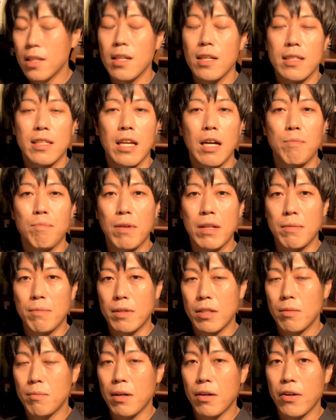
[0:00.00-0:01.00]
でやっぱり身
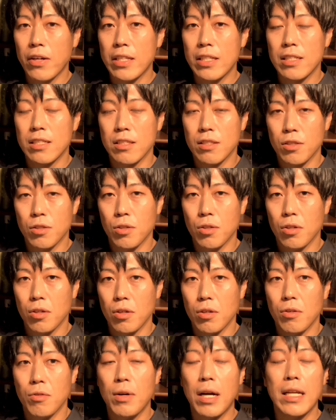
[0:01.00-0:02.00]
の回りにずっと
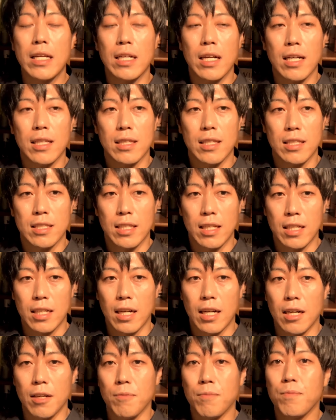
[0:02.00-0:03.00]
ワインがあったせい
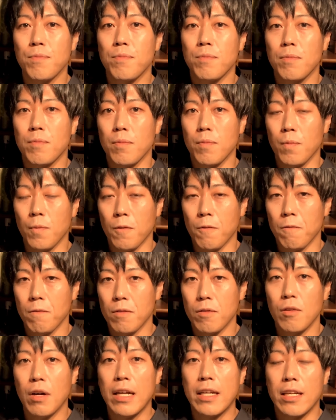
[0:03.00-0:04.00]
か、
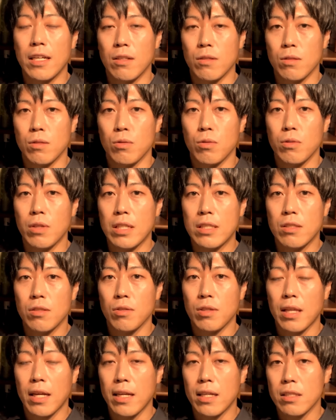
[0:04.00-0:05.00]
うん、ワインへの情熱を
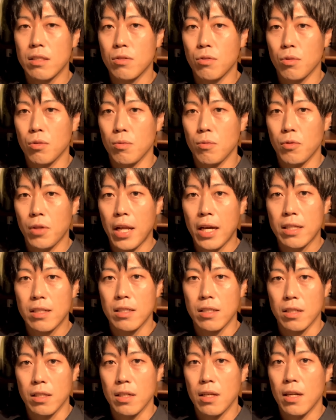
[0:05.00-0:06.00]
絶やすこともなく